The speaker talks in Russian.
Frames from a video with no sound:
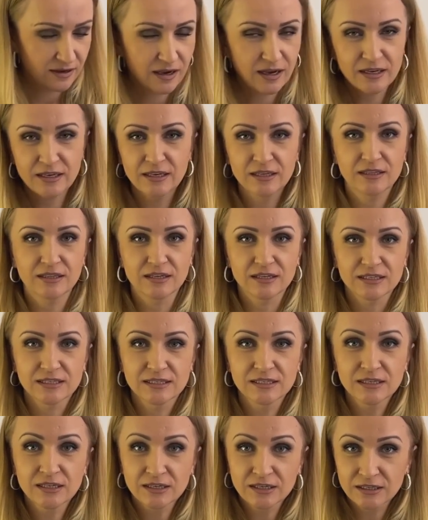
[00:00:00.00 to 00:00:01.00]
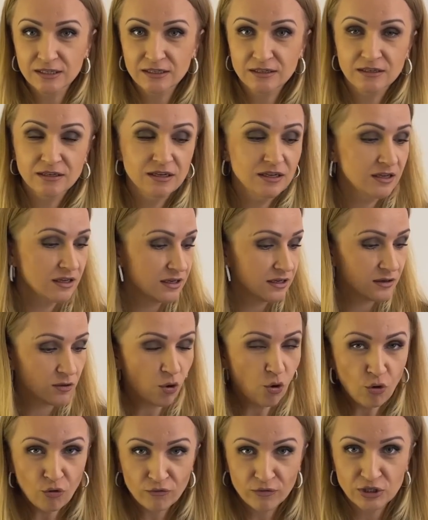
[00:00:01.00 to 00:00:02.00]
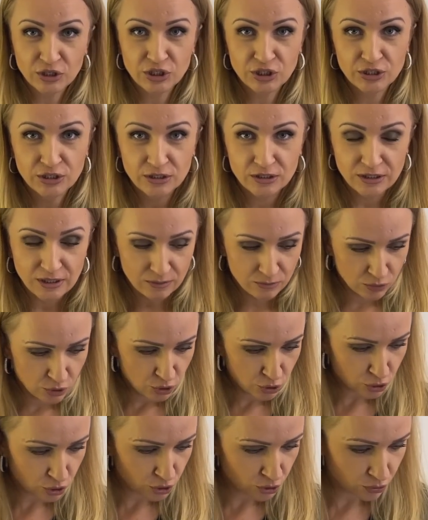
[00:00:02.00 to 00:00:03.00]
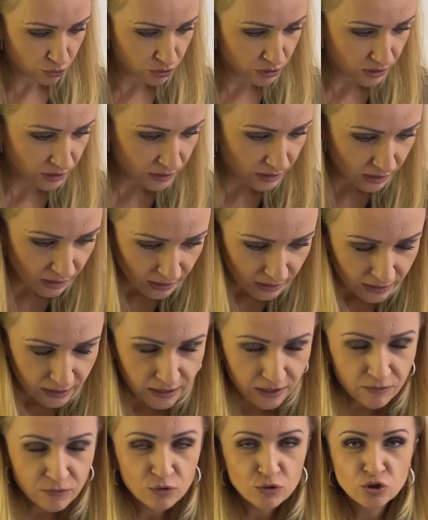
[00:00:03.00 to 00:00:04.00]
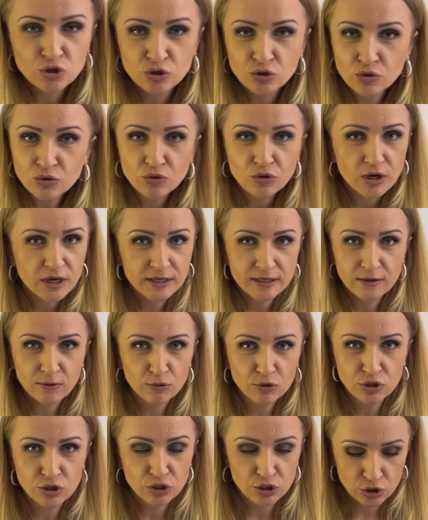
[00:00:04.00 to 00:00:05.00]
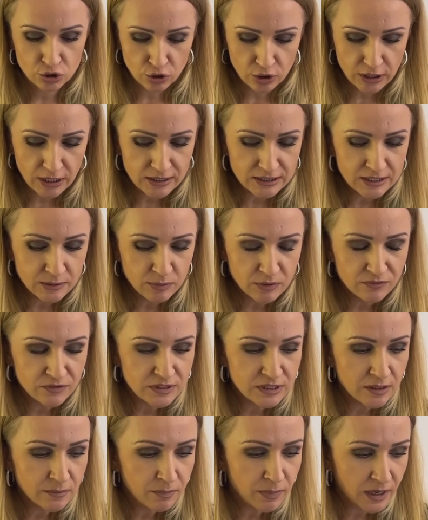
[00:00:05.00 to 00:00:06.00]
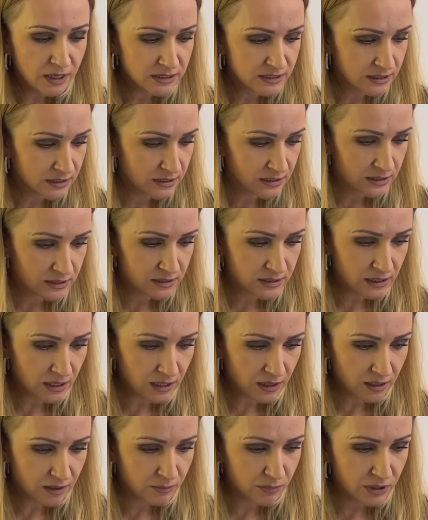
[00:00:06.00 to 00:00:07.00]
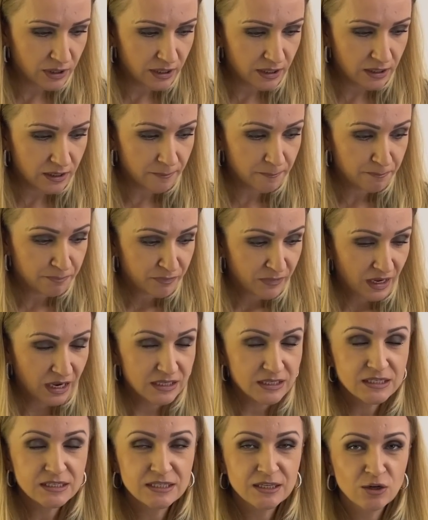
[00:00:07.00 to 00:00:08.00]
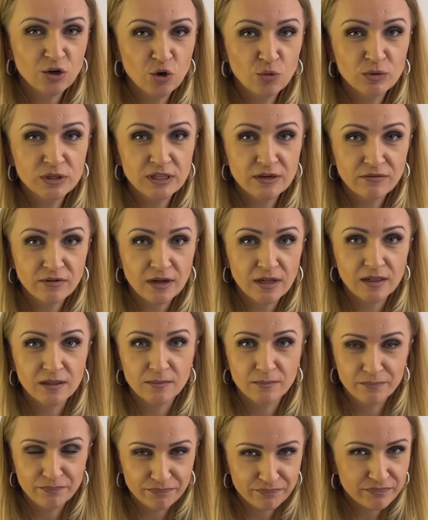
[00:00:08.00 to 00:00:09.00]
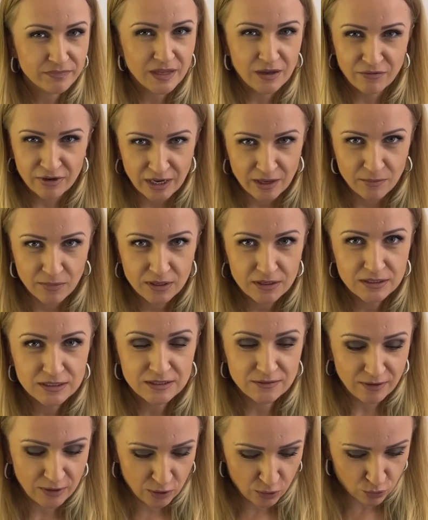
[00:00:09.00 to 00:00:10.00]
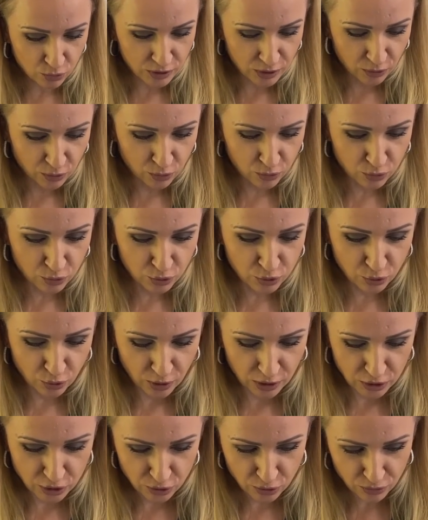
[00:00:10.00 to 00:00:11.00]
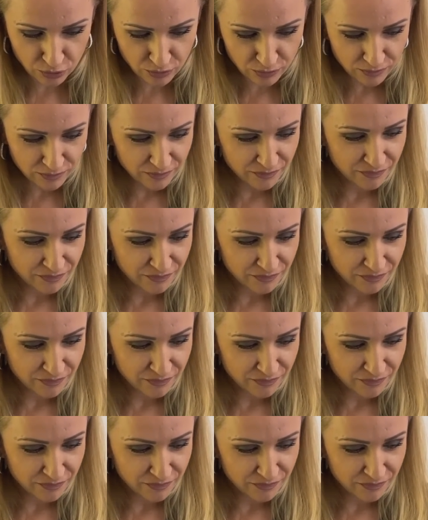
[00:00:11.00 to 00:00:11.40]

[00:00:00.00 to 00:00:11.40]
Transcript: какие-то сыры, овощи, там еще что-то. И вручную это очень тяжело. Я себе все пальцы стесала. Мне один знакомый давал на время свою такую терочку